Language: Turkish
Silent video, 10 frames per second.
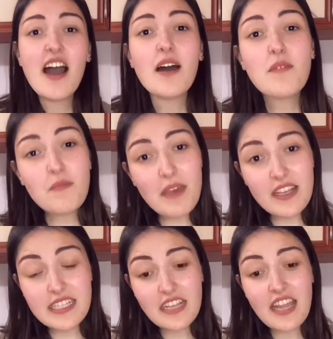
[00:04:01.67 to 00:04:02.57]
Aman be
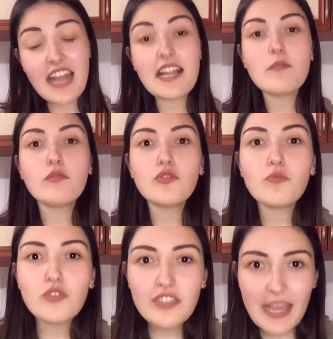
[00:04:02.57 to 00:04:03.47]
Hazan nereden
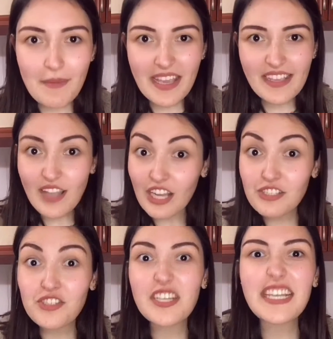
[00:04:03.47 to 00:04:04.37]
buldun bunu demeyin.
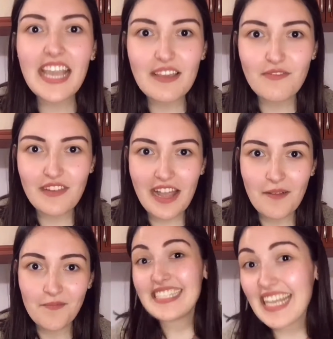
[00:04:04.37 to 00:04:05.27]
Aşırı
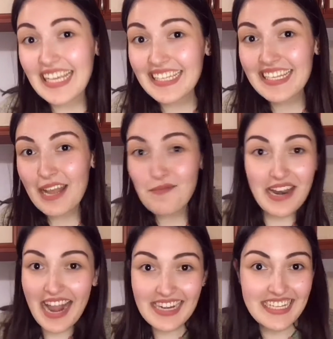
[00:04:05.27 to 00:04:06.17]
keyifli. Size iyi
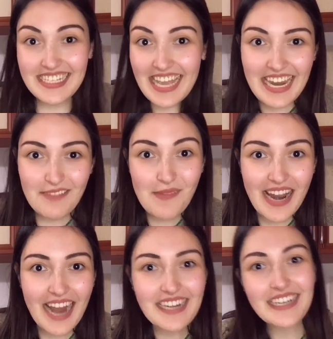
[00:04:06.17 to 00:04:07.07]
dinlemeler, iyi
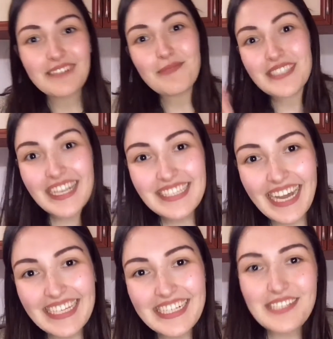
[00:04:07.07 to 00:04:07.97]
seyretmeler.
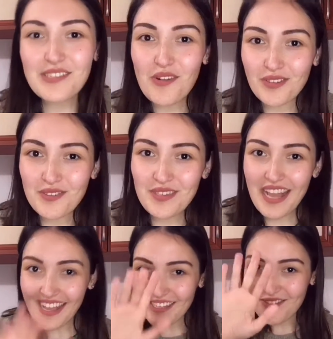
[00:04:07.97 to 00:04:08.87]
Batata Harre hazır
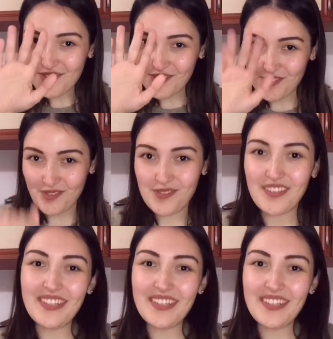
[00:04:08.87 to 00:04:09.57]
olduğunda görüşürüz.